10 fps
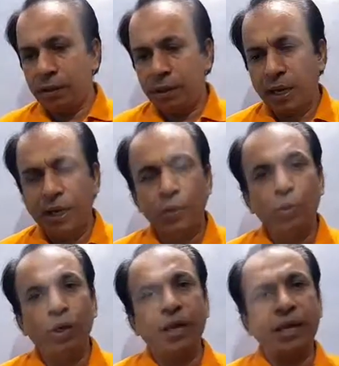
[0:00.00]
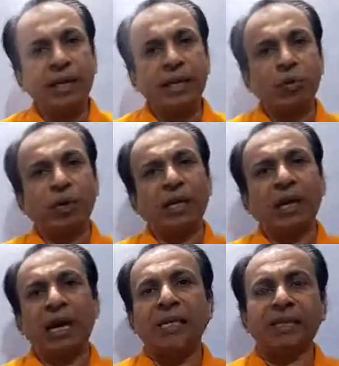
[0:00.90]
या यूं कहें कि एक कोई
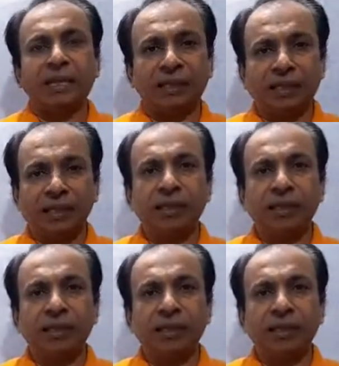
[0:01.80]
ग्लास रख दें